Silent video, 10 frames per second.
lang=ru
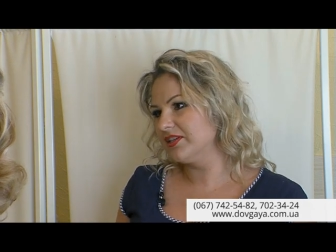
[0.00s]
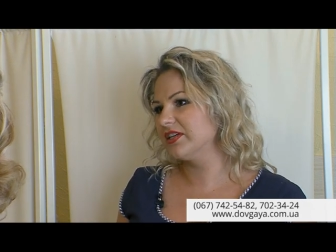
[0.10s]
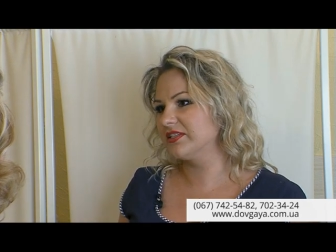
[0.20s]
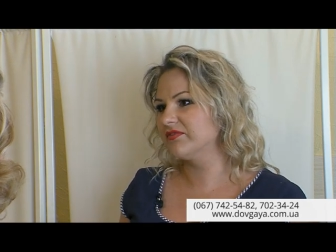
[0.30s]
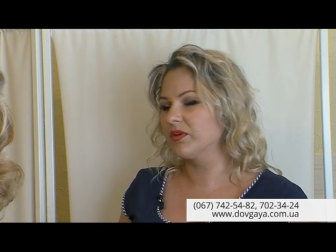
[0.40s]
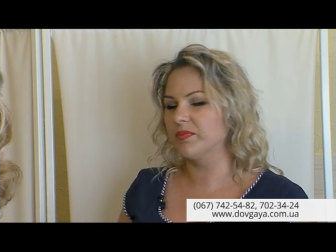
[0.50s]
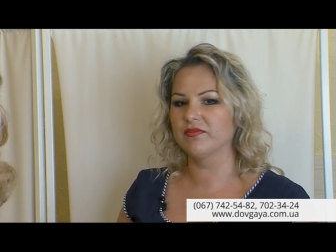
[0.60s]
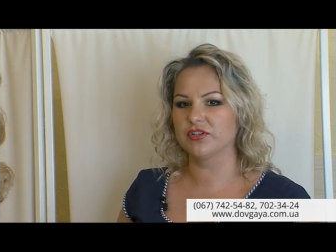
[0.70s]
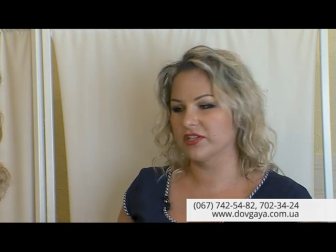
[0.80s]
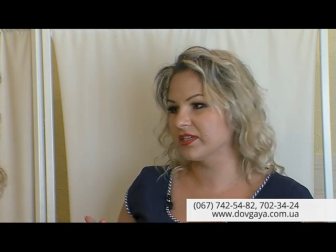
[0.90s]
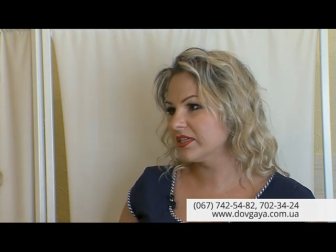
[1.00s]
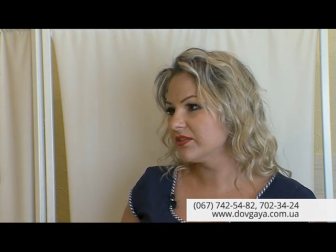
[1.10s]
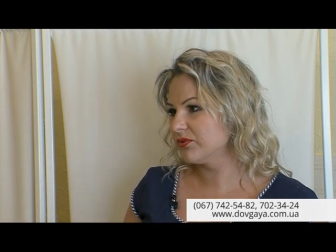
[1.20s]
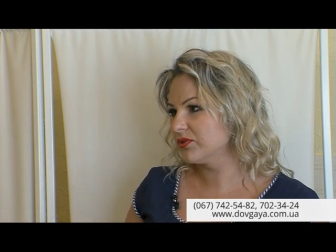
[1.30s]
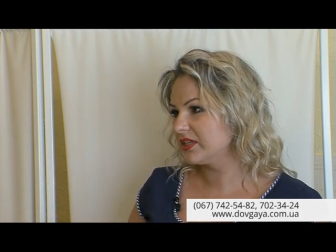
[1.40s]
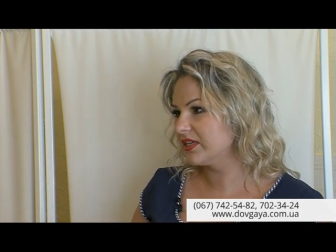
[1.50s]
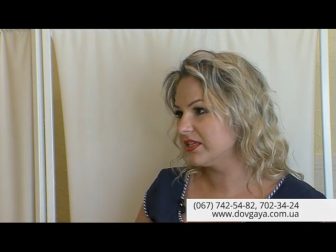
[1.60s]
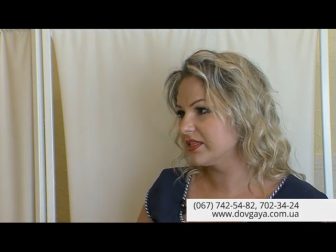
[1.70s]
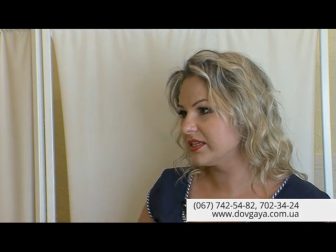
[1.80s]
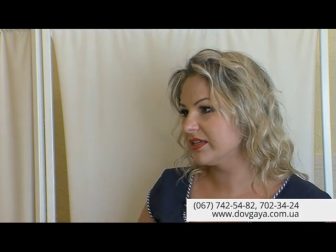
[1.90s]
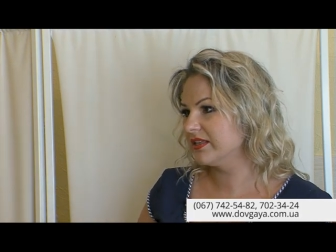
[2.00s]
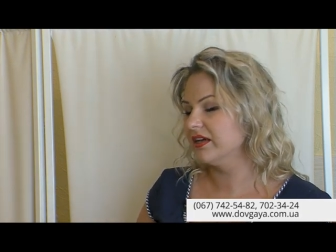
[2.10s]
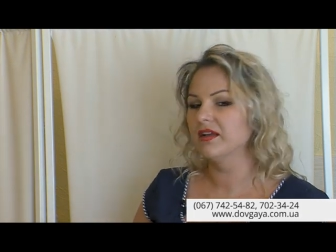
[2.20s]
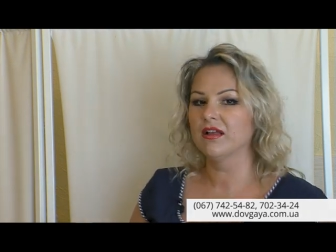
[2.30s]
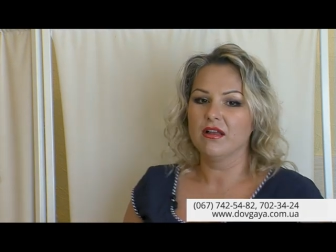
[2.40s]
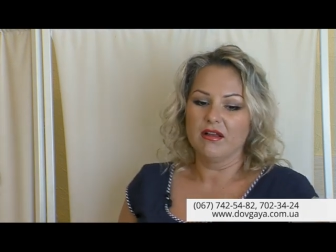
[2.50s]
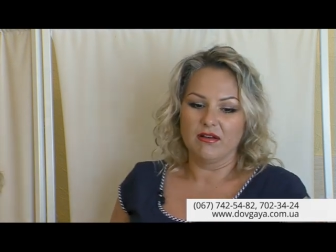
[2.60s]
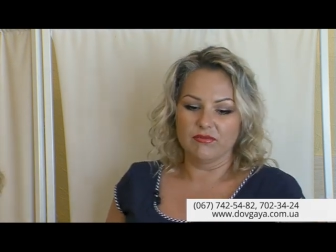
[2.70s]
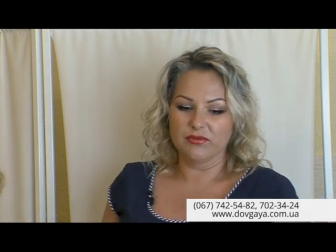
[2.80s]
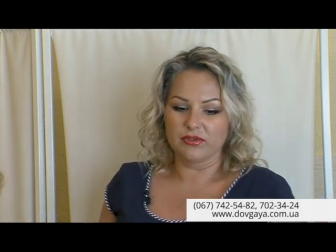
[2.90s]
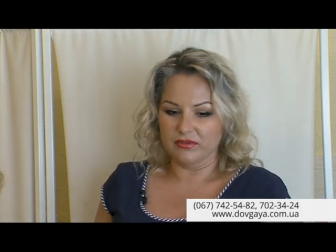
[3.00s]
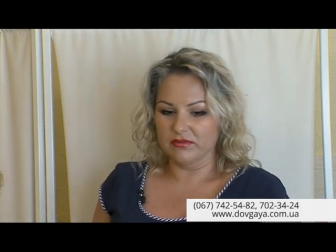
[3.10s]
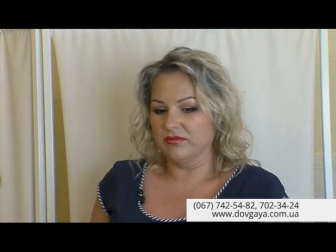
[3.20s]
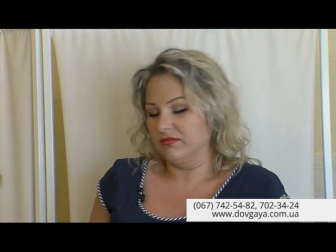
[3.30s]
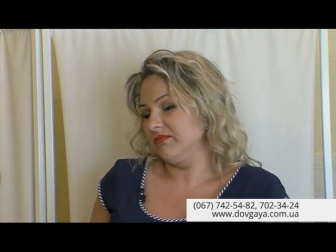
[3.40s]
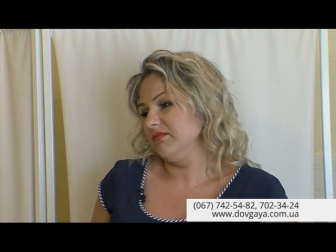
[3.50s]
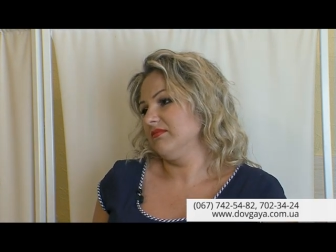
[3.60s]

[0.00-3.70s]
негативных привычек сказываются на лице, да, вот э,